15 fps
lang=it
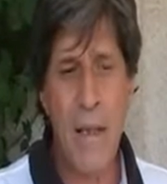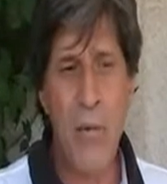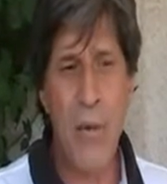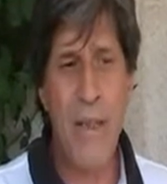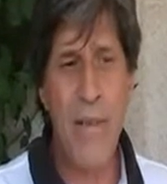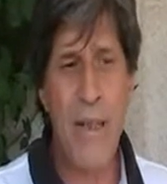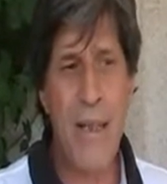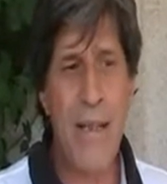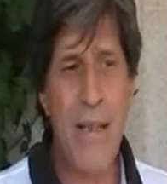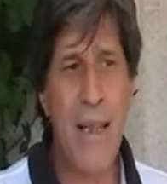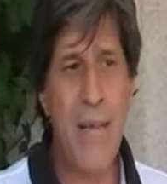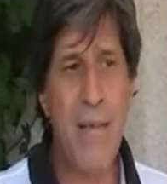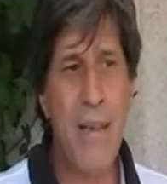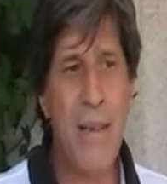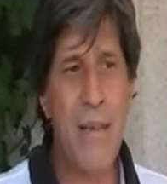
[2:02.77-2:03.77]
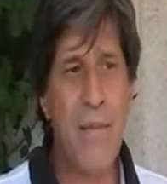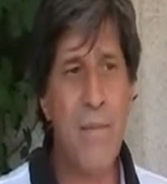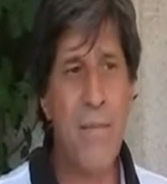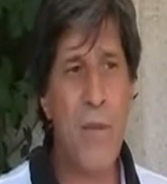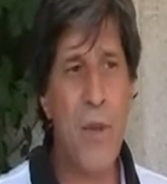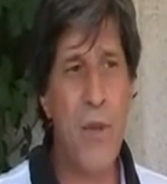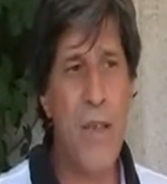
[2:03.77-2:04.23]
l'università, quindi
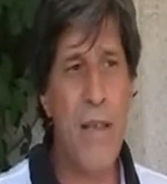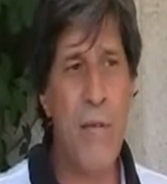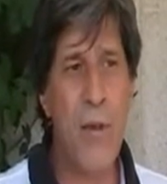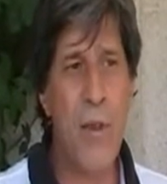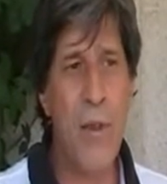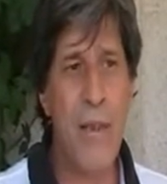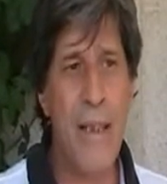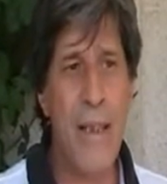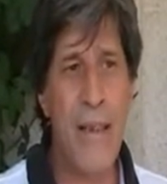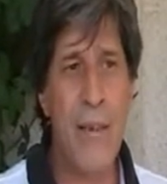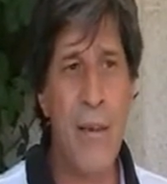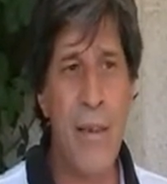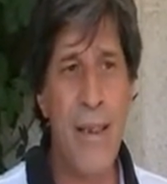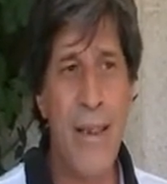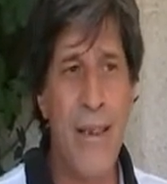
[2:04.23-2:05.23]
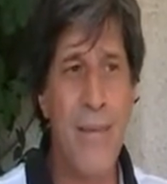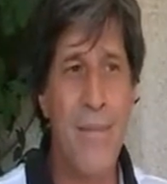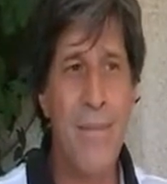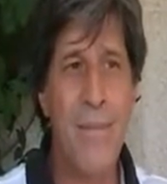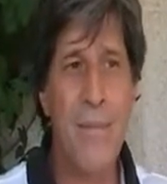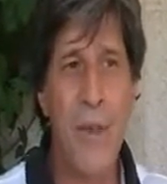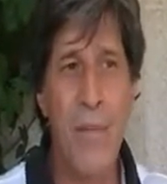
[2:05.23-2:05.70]
cosa voglio dire Antonio? Che
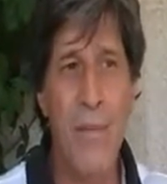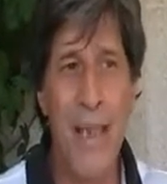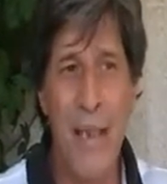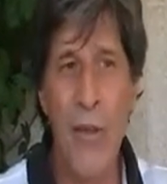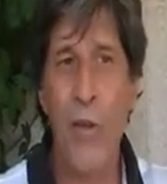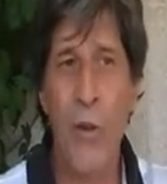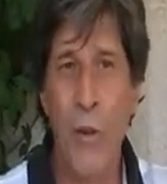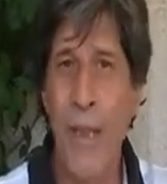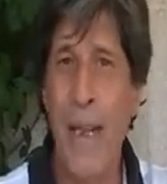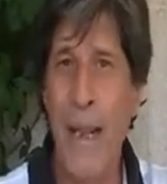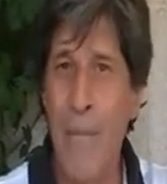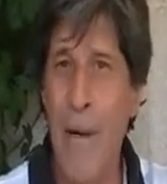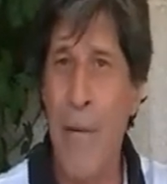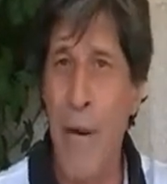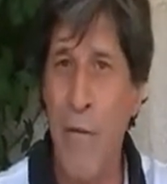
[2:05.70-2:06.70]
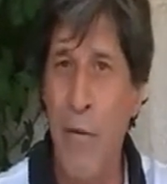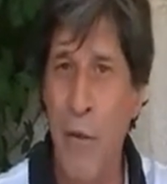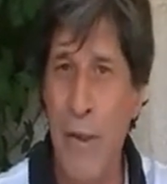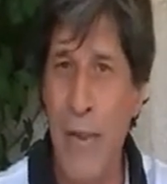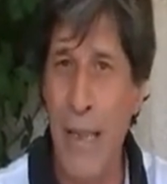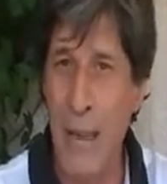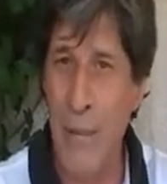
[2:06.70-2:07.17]
insomma, il dolore l'abbiamo
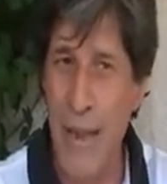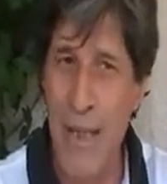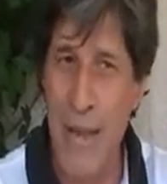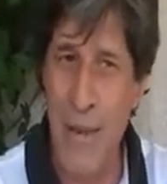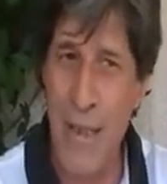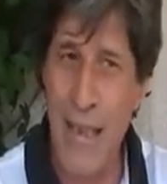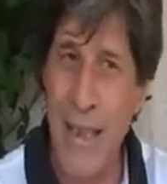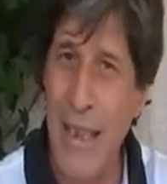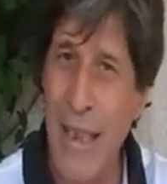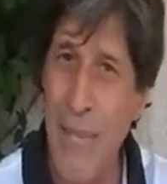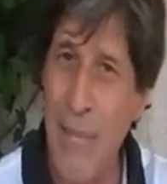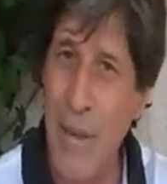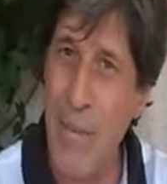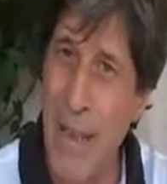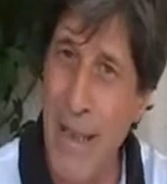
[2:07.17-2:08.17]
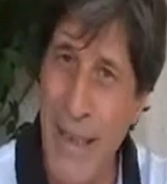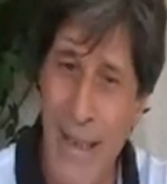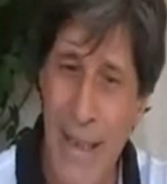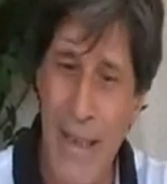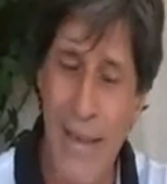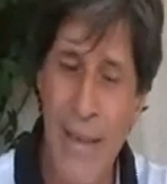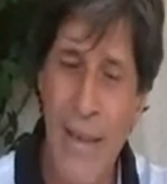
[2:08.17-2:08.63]
affrontato, ma siamo stati anche in prima
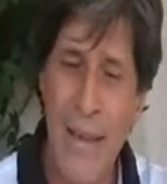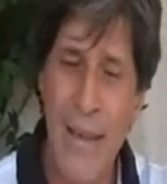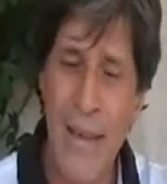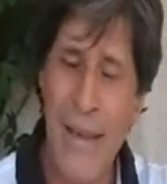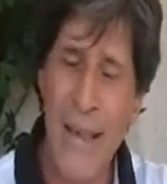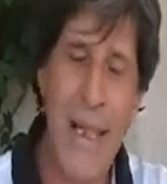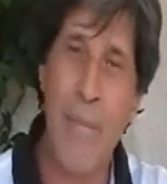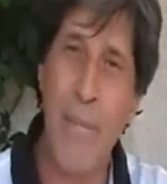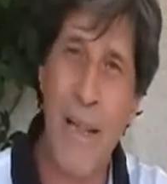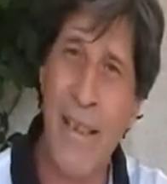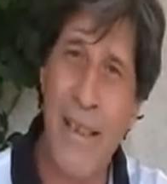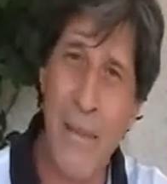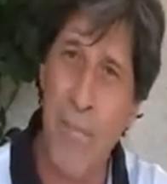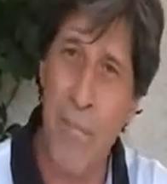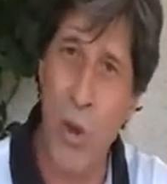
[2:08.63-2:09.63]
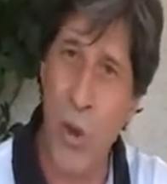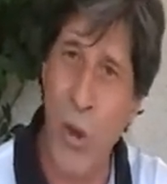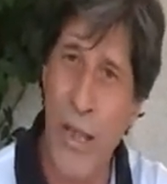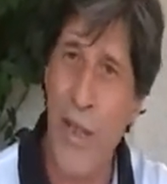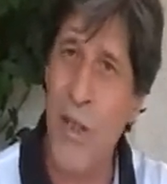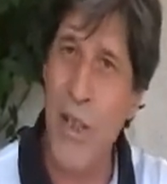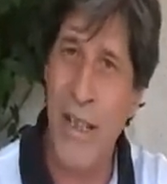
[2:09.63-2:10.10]
linea nella parte
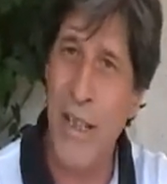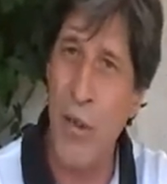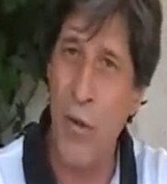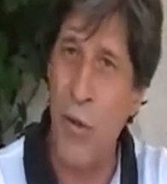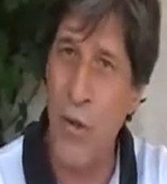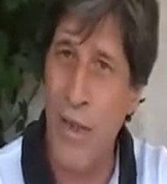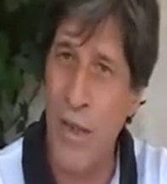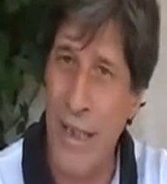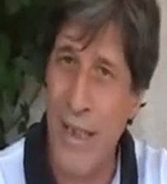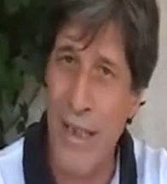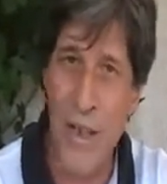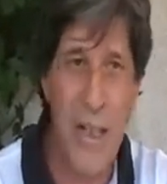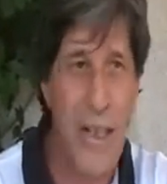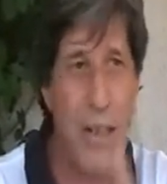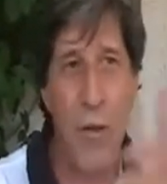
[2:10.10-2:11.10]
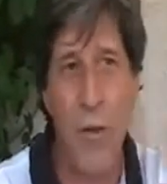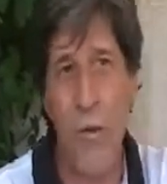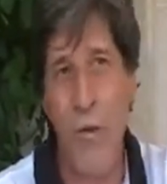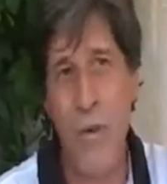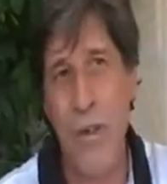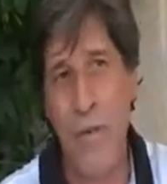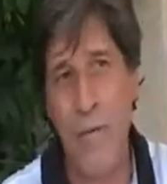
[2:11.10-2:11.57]
buona, generosi, eh,
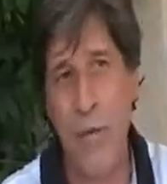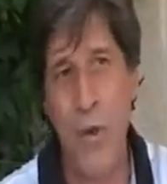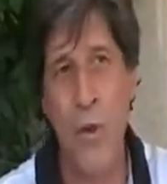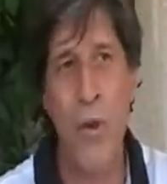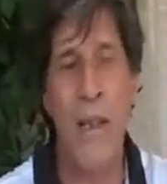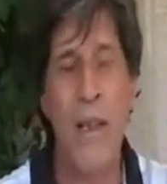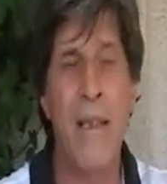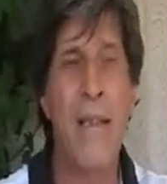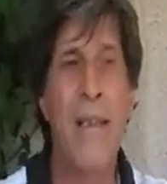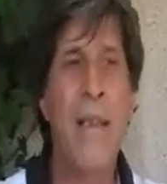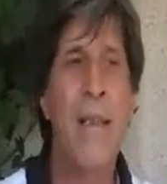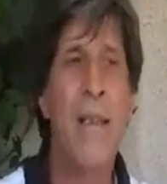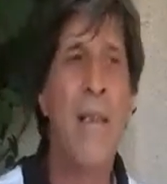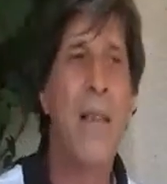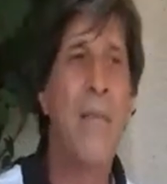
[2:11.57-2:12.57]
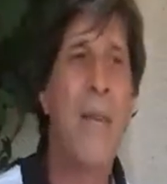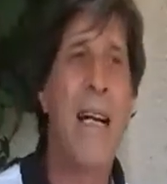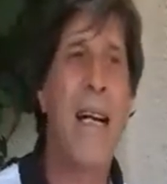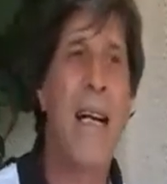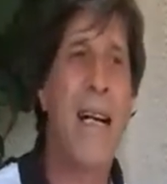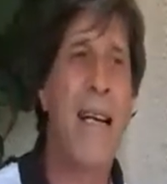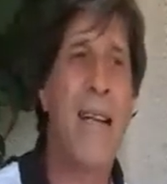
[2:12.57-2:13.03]
generosi folli
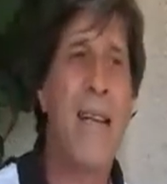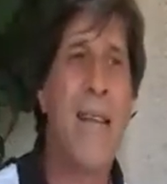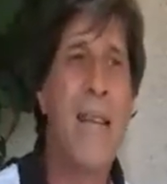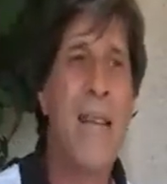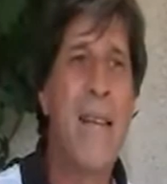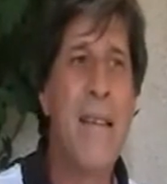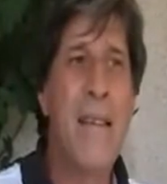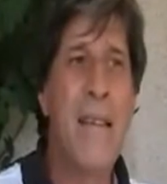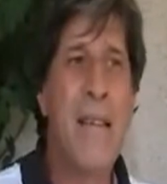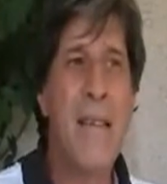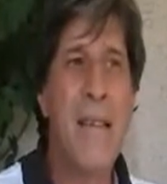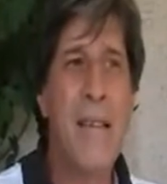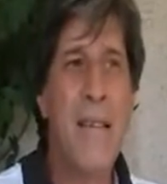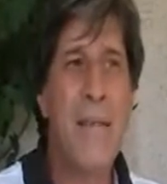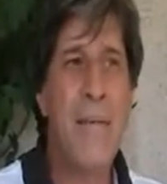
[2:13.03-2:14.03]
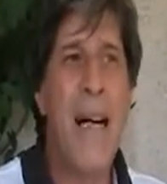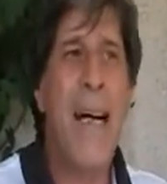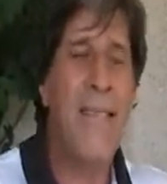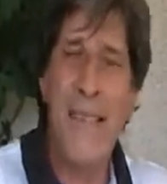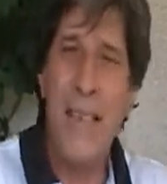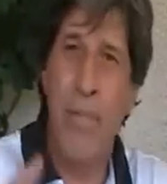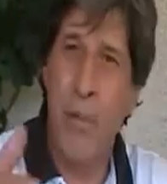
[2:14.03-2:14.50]
magari, eh,
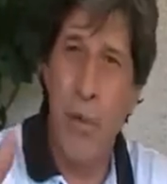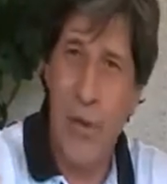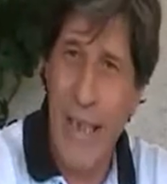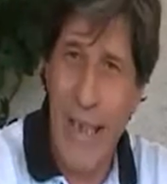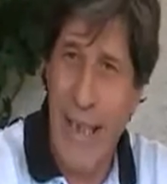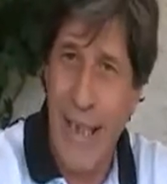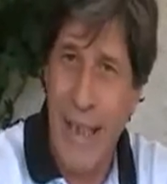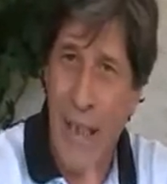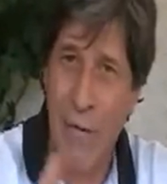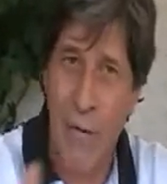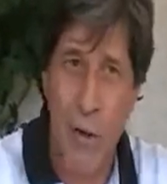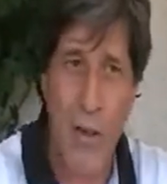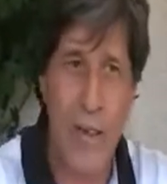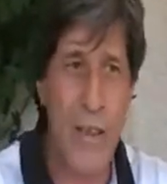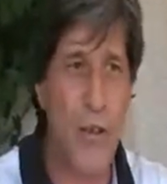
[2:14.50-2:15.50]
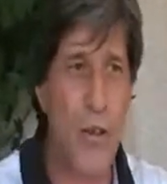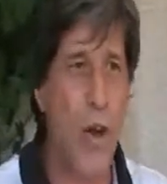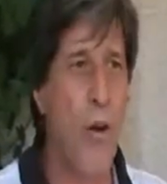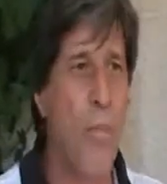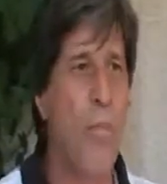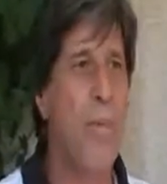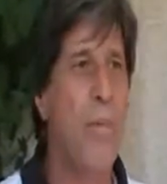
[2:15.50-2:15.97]
antipotere, forse
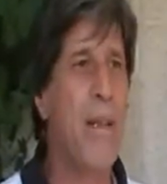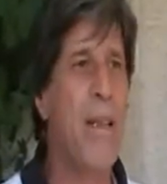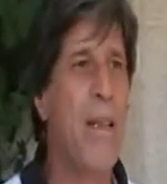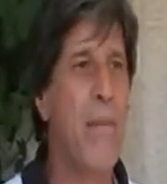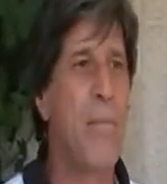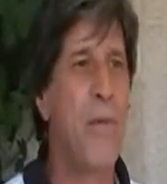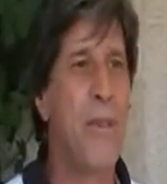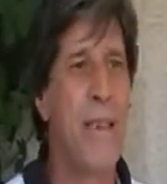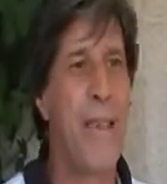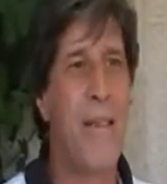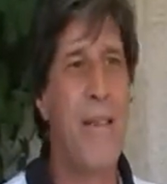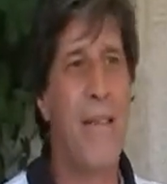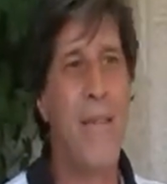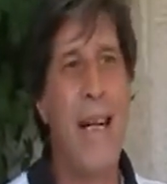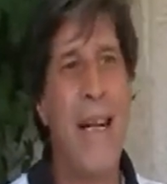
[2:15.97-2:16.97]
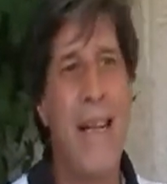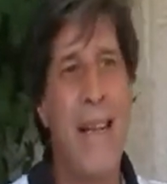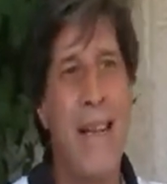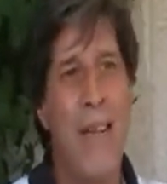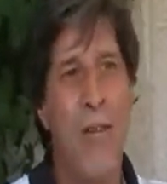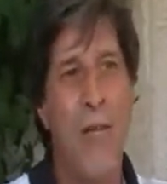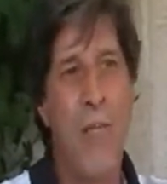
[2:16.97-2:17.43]
troppo, perché il potere va
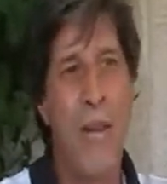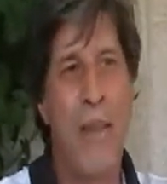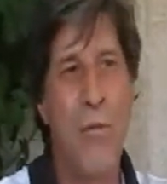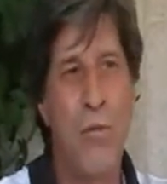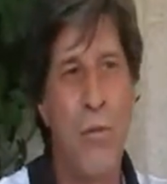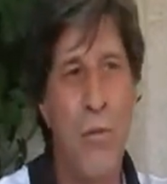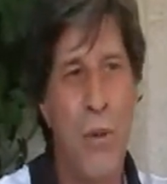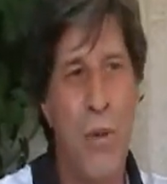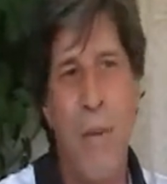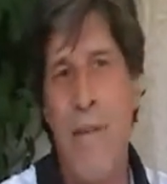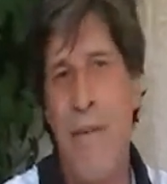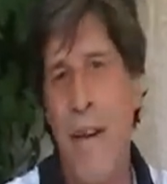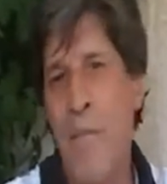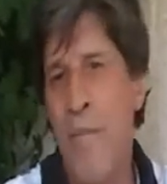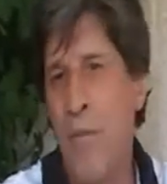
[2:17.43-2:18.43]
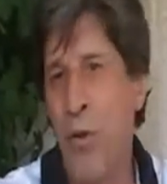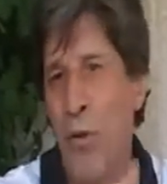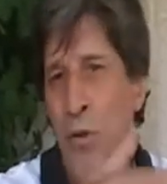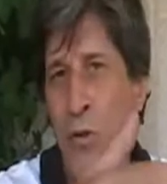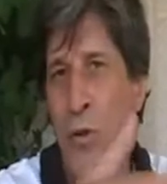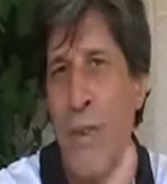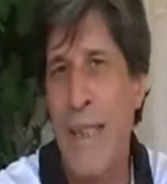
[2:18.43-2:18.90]
anche combattuto, ma va
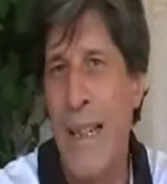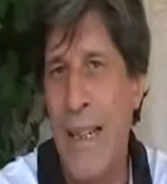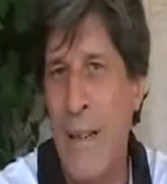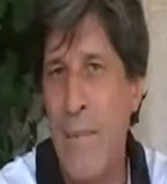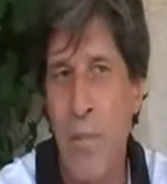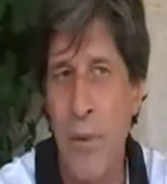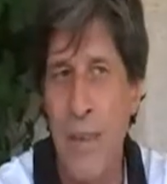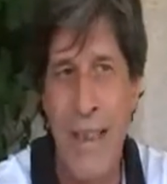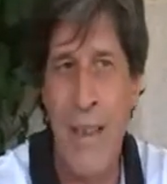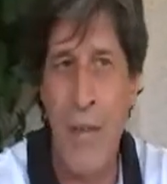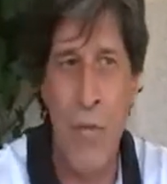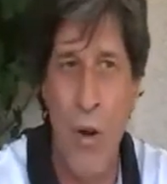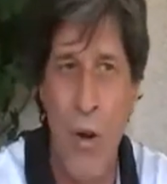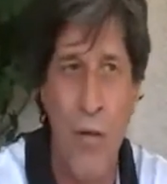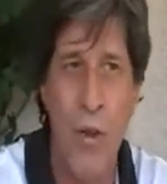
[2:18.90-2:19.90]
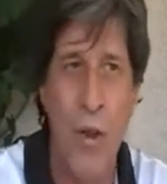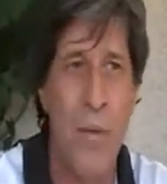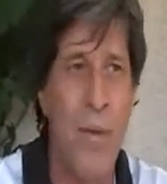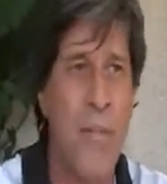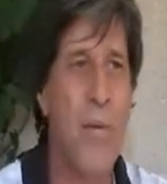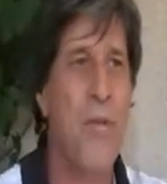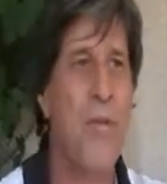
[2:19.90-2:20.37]
costruito anche il potere nuovo,
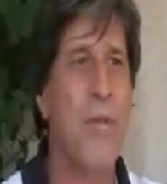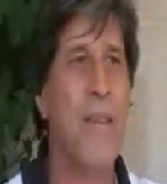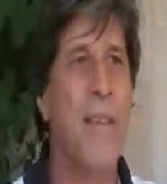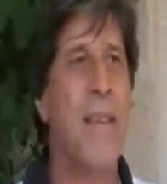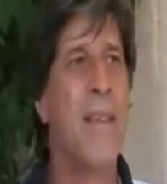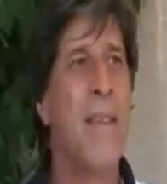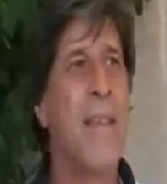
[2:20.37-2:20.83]
come posso dire.